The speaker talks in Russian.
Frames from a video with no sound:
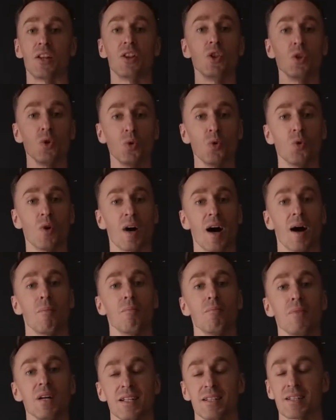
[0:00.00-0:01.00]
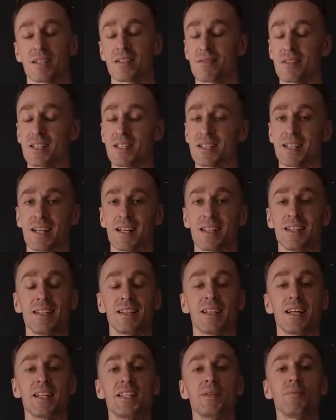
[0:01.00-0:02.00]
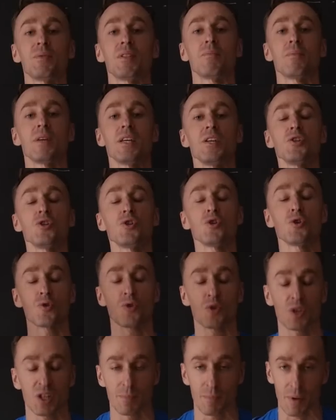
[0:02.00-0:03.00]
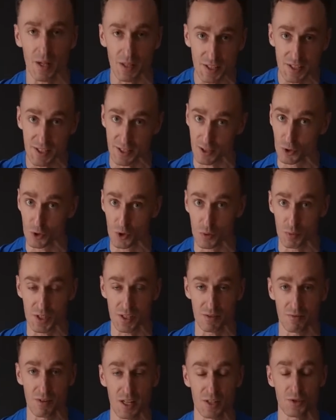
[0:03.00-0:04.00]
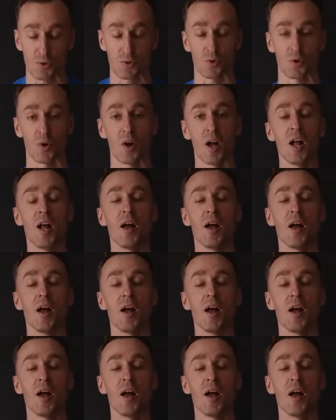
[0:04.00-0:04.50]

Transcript: Ну, а мы со своей стороны дадим тебе еще дополнительную мотивацию.